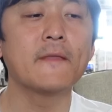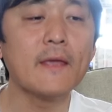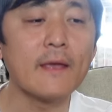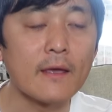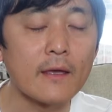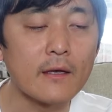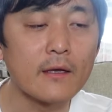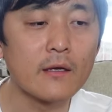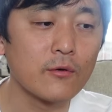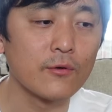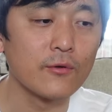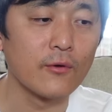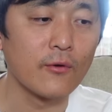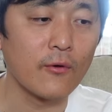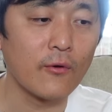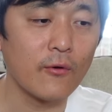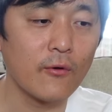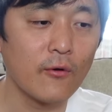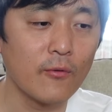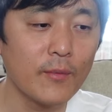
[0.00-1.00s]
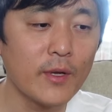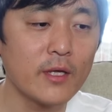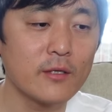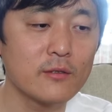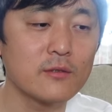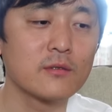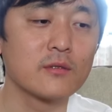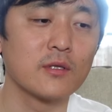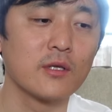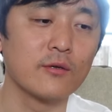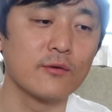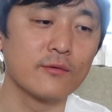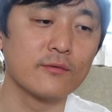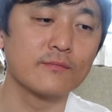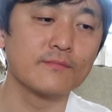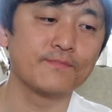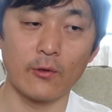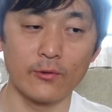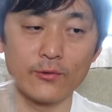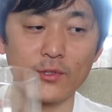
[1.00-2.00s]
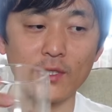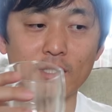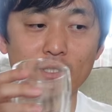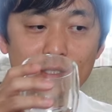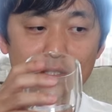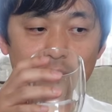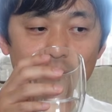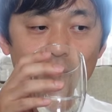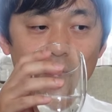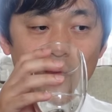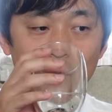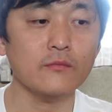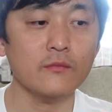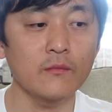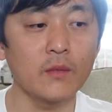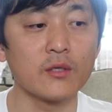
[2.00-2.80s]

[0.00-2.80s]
で、この褒めるっていうことなんですけど、